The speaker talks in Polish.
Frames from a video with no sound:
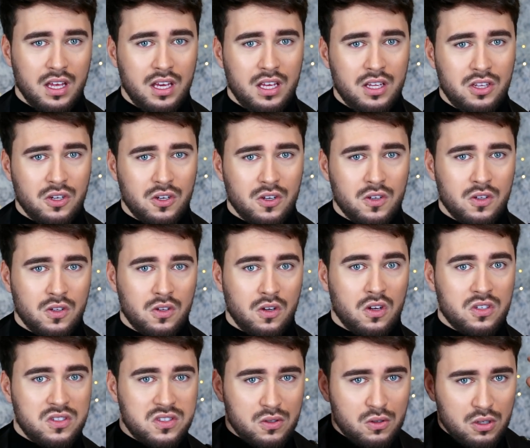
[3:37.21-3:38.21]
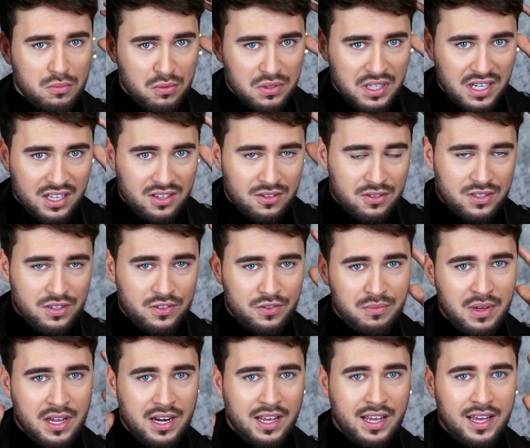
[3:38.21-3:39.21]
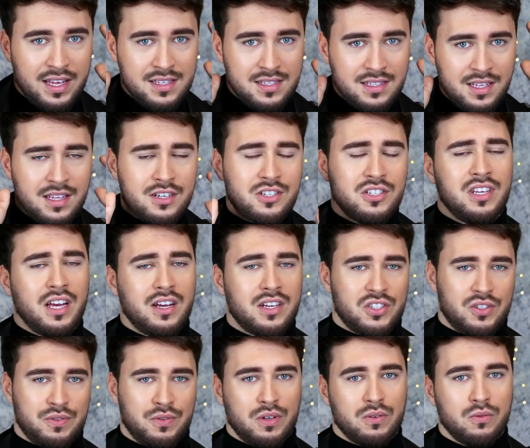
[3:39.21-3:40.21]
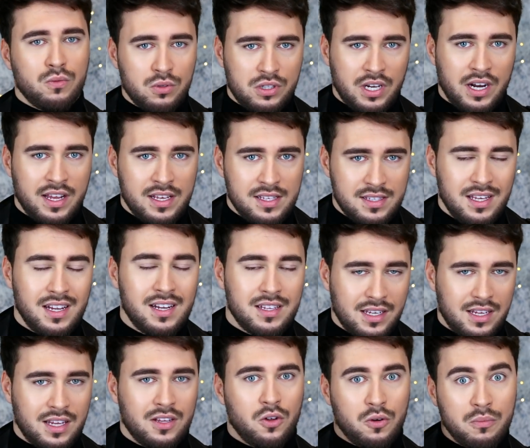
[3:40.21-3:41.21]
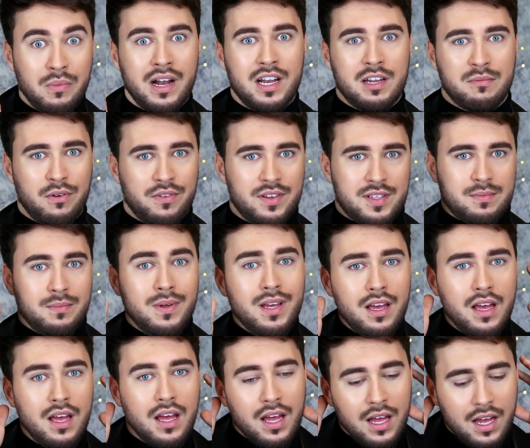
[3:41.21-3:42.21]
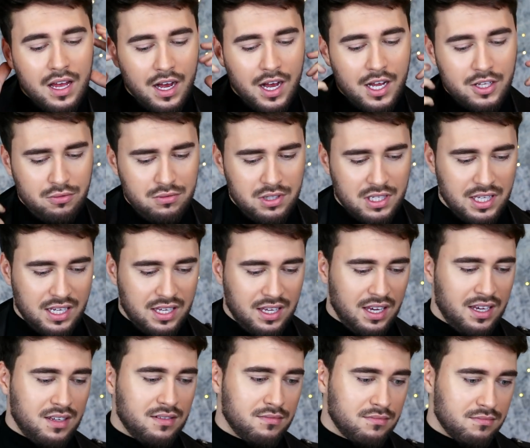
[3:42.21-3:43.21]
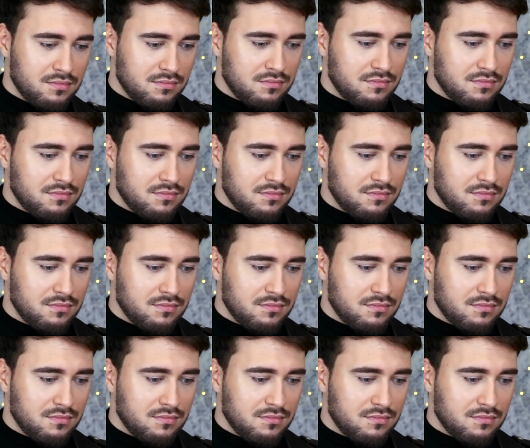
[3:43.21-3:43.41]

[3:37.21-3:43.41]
I to od skóry były takie dosyć w miarę gęste, znaczy nie jakieś ultra gęste, ale takie normalne powiedzmy, a tutaj takie,